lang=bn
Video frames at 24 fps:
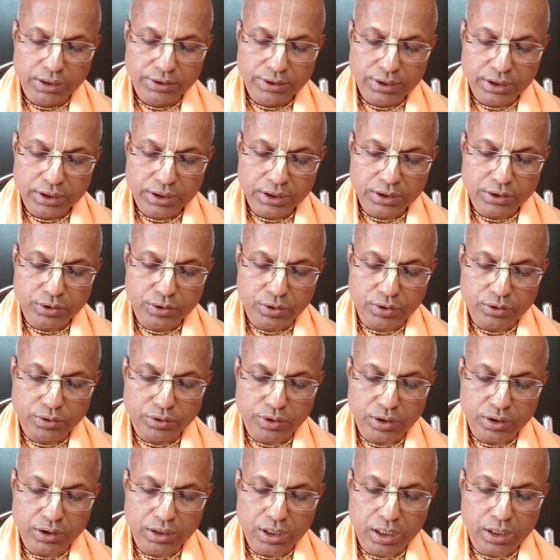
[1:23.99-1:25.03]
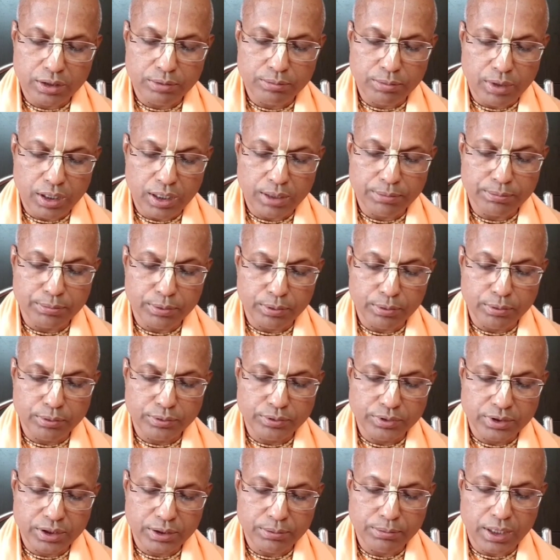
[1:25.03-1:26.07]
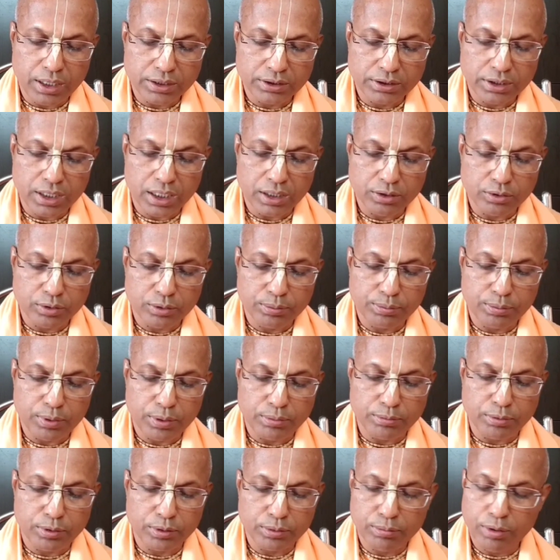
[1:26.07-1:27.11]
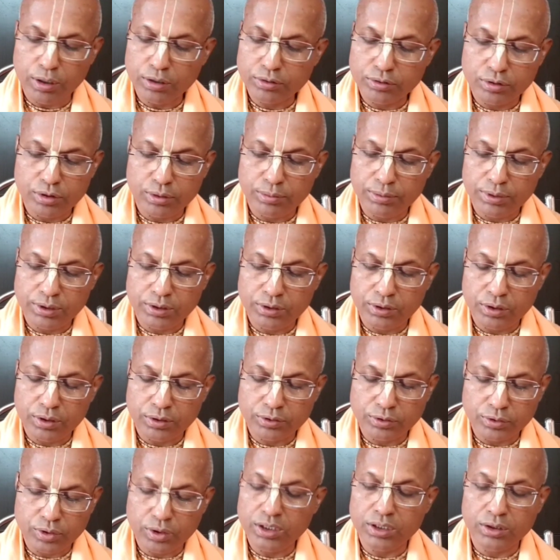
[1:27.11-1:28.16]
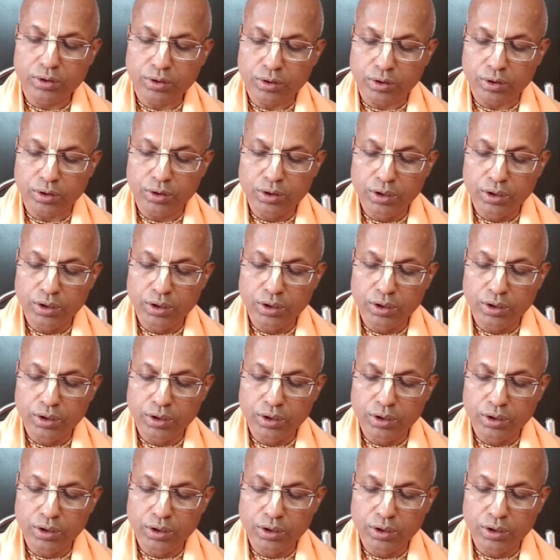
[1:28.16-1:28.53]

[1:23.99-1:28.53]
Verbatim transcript: শ্রীকৃষ্ণ চৈতন্য মহাপ্রভু শ্রীবাস ঠাকুর প্রমুখ ভক্তবৃন্দ সহিত